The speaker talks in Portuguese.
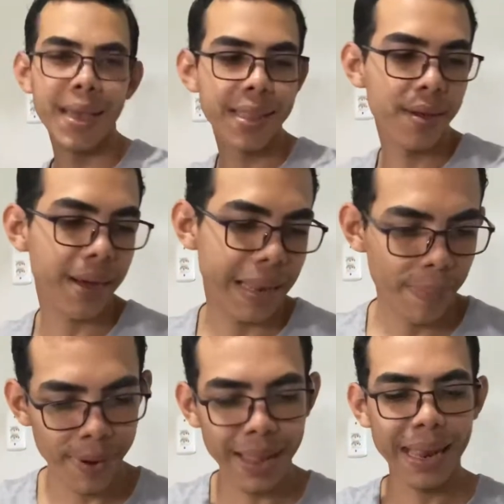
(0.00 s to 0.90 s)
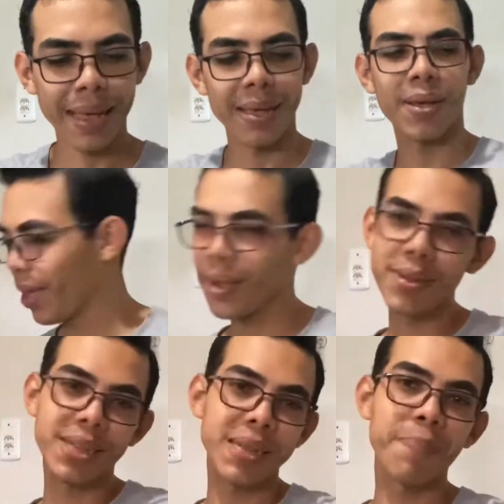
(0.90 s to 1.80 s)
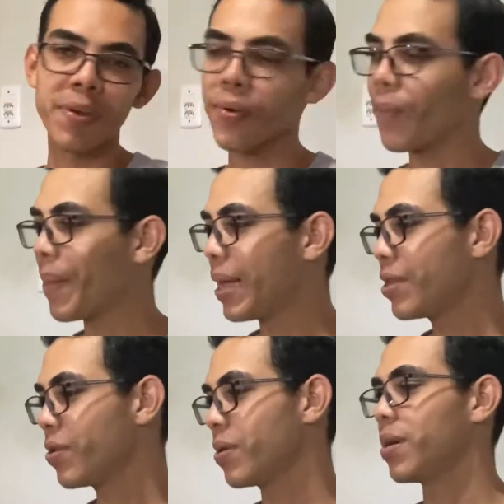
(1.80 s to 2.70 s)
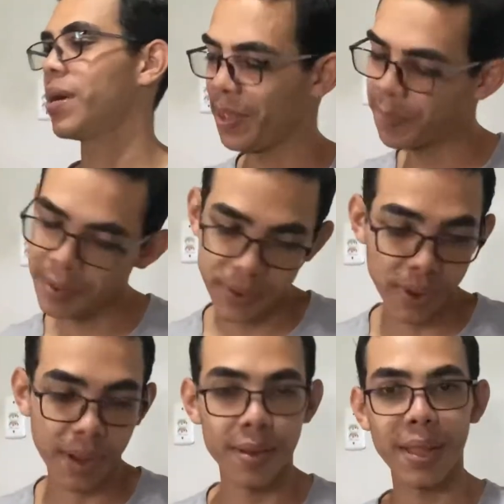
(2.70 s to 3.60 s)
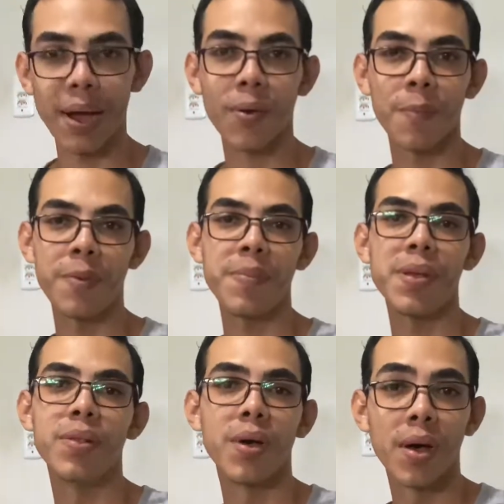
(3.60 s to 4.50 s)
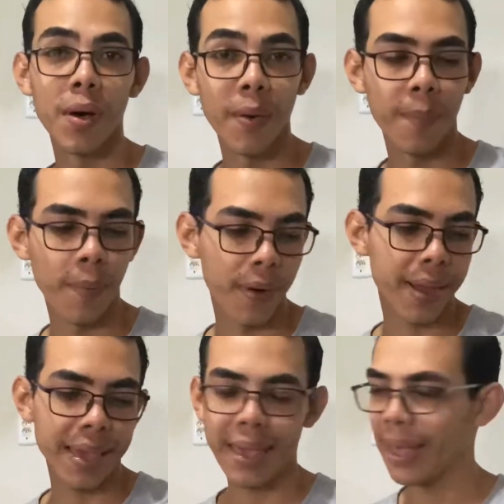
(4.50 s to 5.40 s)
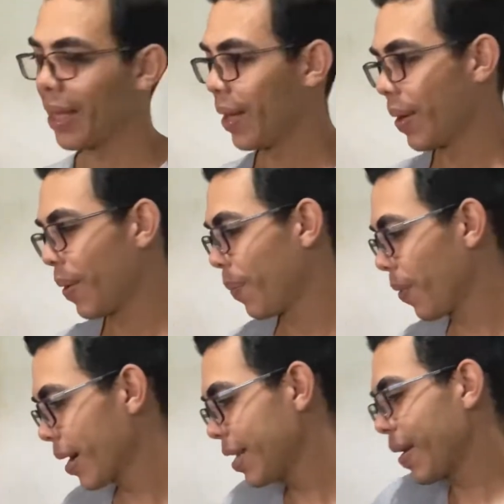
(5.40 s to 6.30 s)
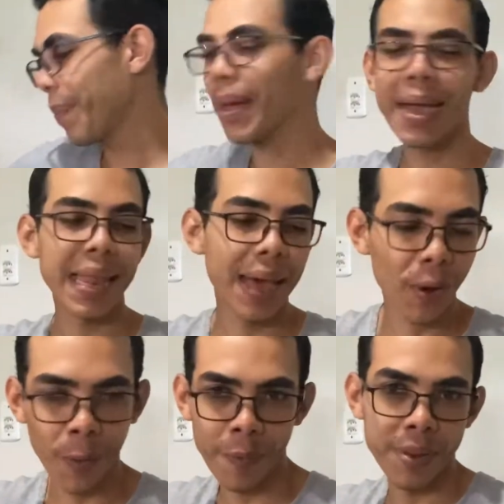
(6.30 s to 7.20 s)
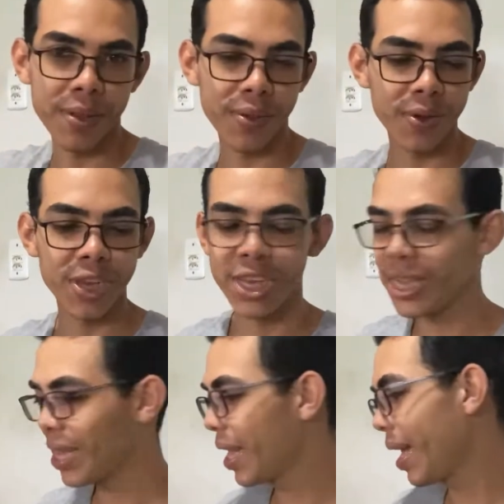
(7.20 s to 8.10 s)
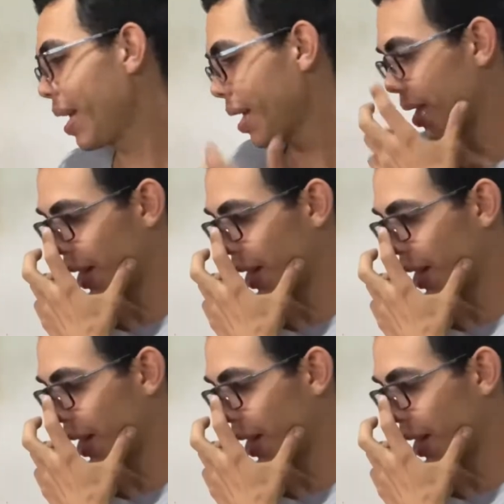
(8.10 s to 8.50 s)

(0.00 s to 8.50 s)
Então, galera, bora lá. Eu sempre começo limpando o cano da ar comprimido. Por quê? Porque a gente vai pegar ar comprimido todo dia, né?